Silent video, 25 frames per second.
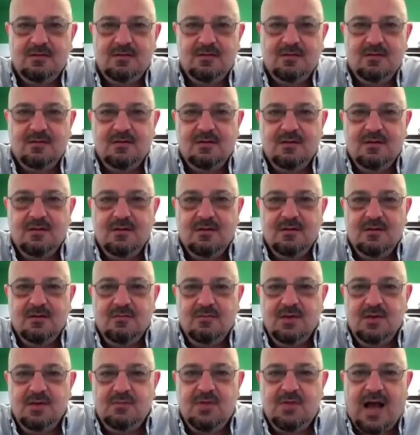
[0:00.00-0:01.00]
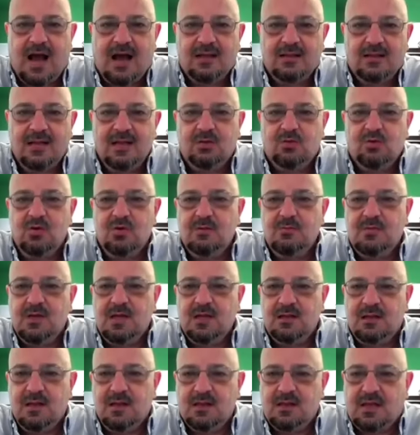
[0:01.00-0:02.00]
صح بعاداته
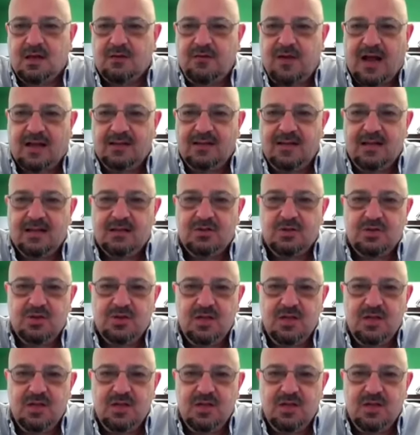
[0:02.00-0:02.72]
يمكن صار في عادات